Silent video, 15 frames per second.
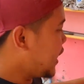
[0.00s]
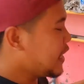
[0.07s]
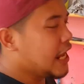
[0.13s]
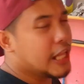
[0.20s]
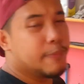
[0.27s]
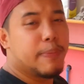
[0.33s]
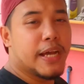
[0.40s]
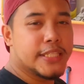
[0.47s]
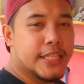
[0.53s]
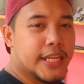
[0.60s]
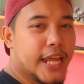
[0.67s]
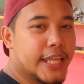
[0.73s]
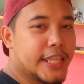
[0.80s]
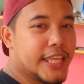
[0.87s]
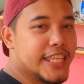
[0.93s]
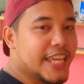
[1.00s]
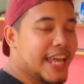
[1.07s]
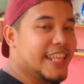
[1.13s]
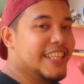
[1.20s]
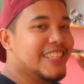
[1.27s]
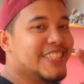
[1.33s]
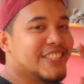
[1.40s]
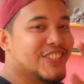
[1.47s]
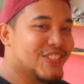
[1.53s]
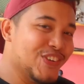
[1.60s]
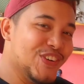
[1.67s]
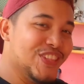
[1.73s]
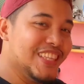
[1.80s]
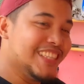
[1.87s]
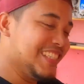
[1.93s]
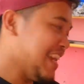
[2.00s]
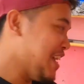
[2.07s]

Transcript: Ayan, unbox din natin yan soon,